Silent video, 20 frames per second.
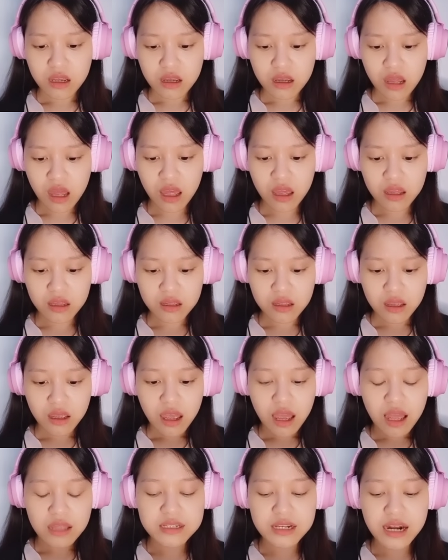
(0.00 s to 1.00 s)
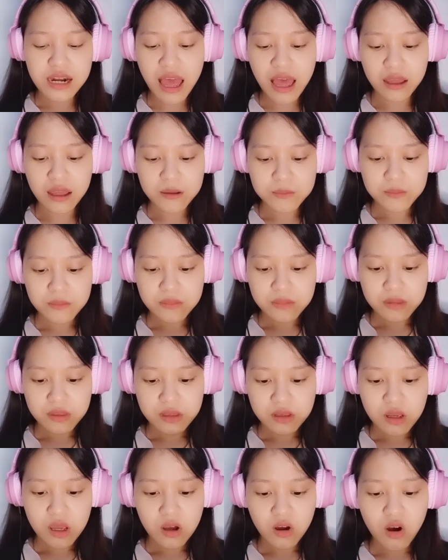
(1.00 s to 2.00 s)
Hah? Angela?
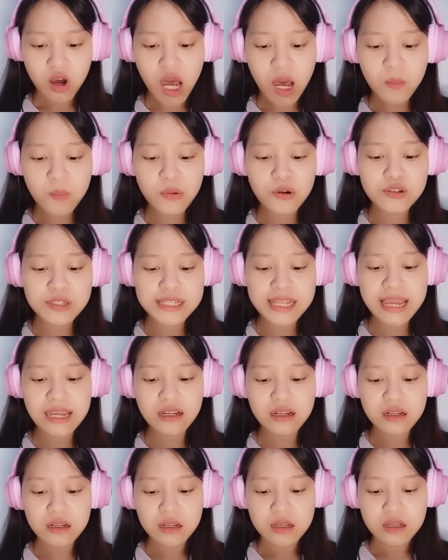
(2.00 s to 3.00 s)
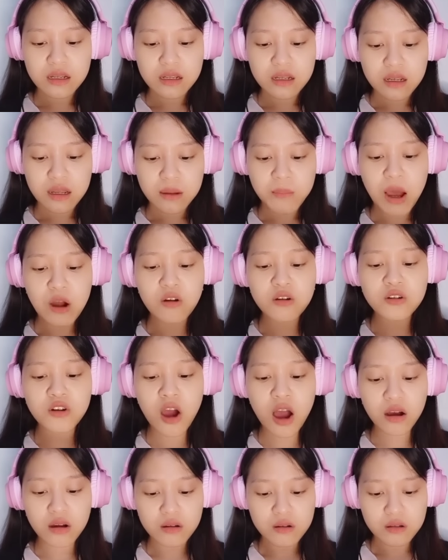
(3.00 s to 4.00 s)
Kok kamu pusing? Bangun
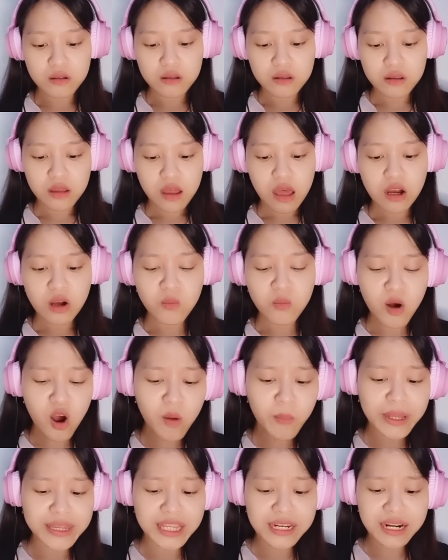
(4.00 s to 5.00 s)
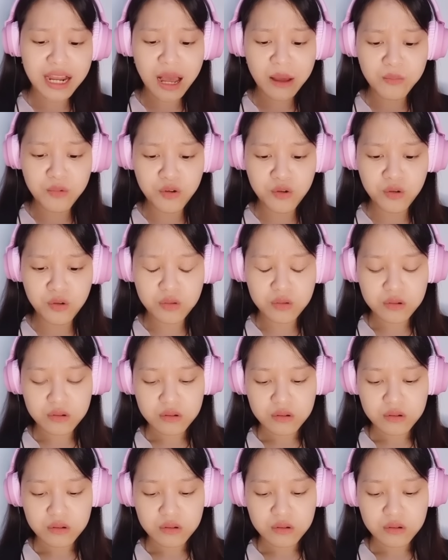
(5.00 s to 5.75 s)
dong. Aku mau obatin kamu.